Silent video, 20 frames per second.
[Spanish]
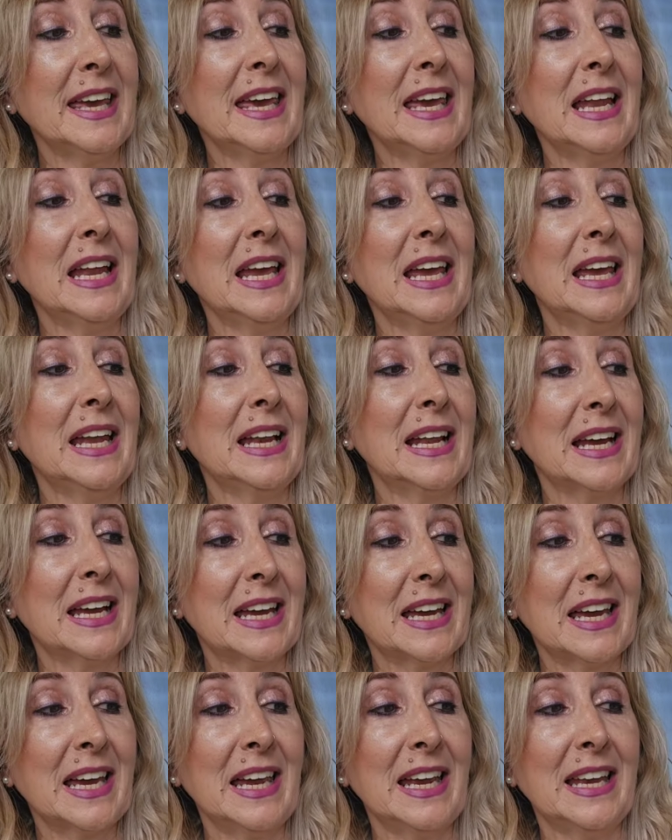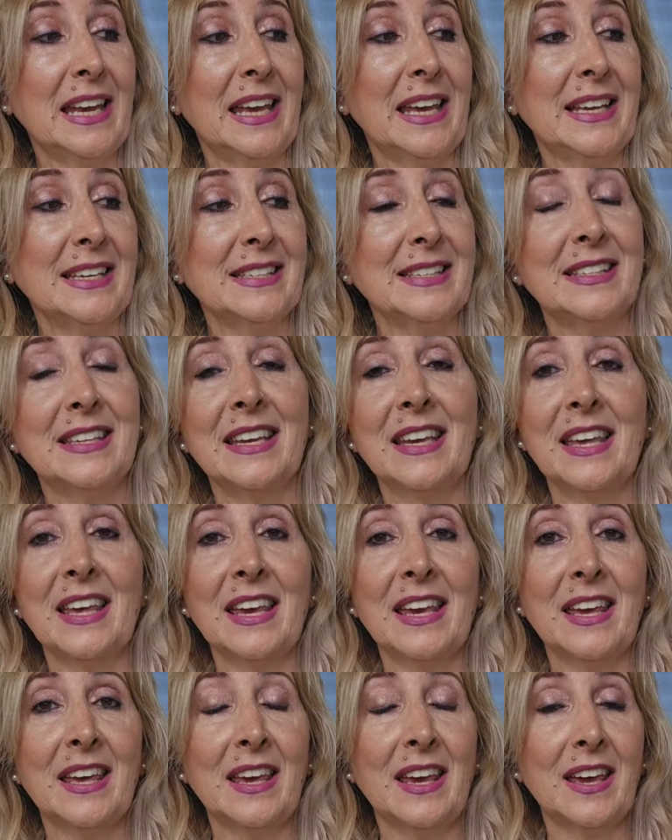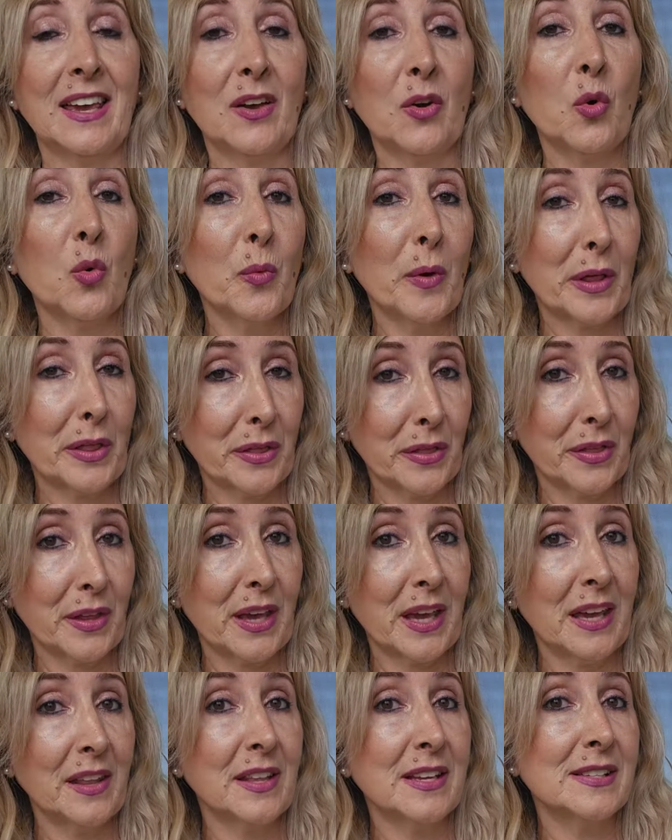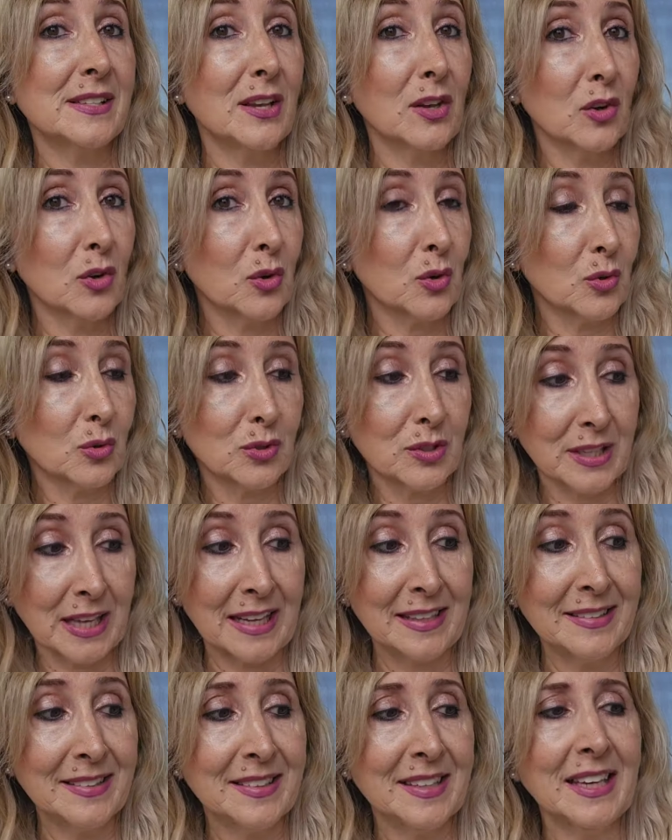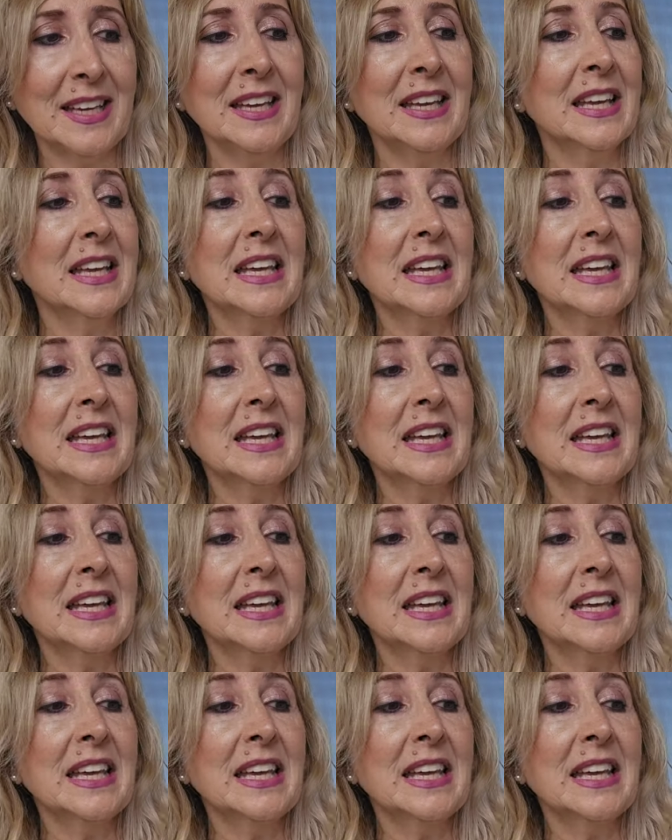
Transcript: Es el gel este VC desincrustante.